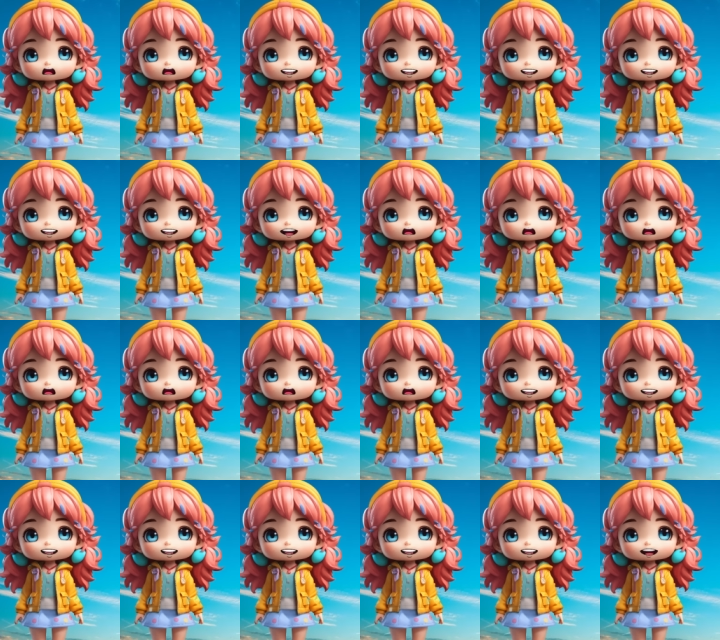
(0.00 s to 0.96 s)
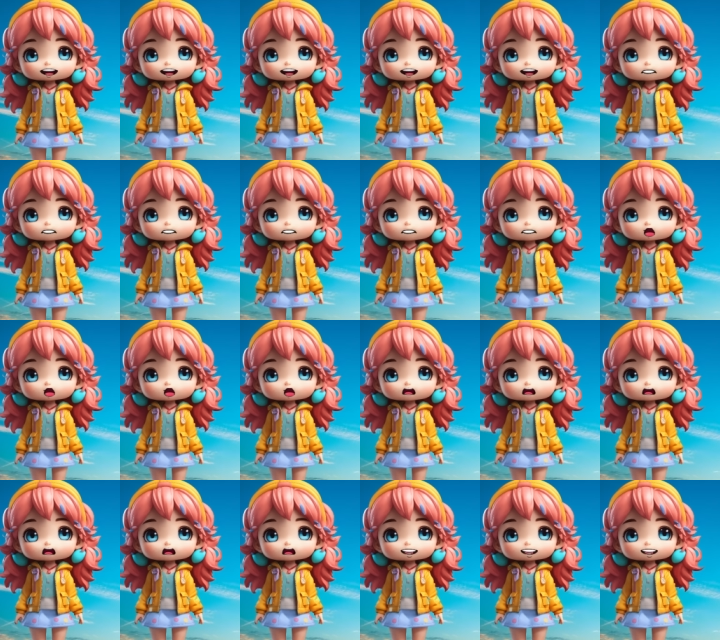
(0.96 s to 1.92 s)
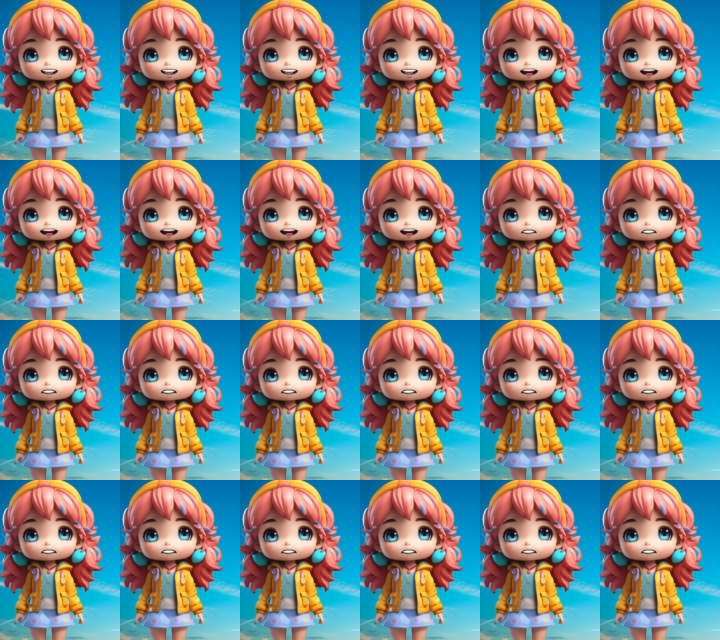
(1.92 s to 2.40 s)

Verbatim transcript: Dia berkata sambil tersenyum.